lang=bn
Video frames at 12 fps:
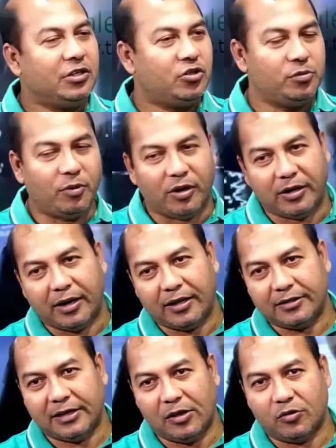কিছুই বলে না
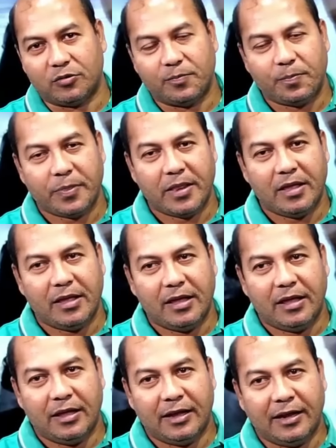যাই হোক
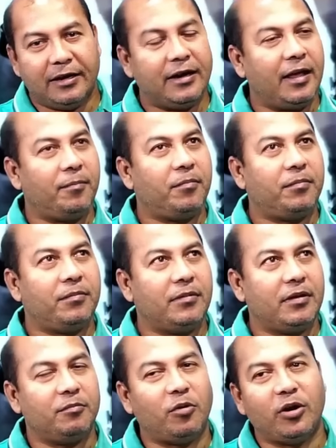বলে
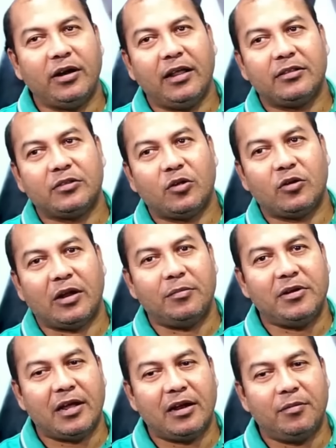বলেটা তখন
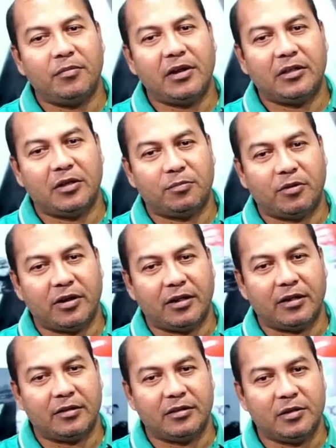আমি নিয়ে গেলাম নিয়ে যাওয়ার পরে
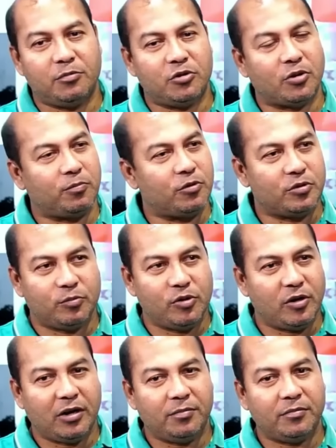দীপুর সব কিছু
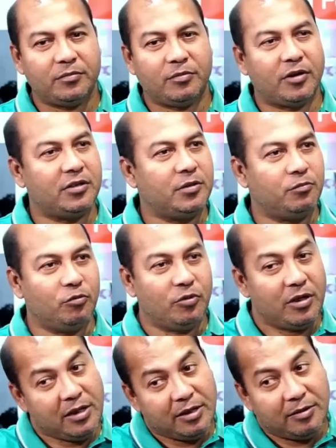বলে গেলাম পরে দীপু
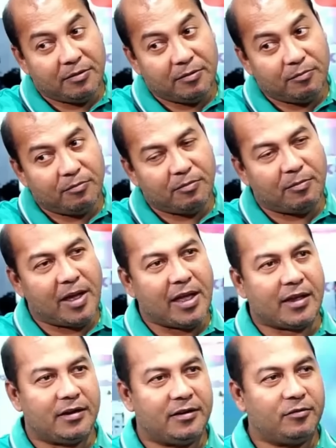মা
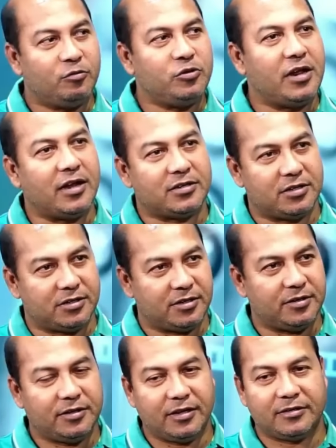আঙ্কেল উঠে আসে
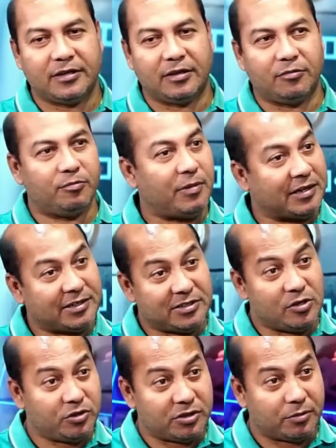ঠিক আছে বাসায়
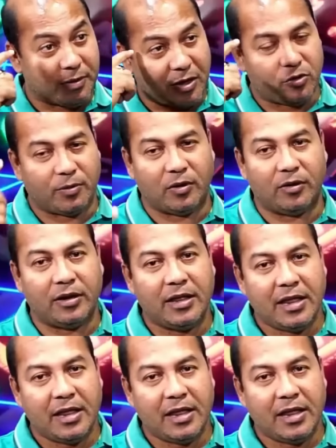ছিল সেখানে ভাগ্য ভালো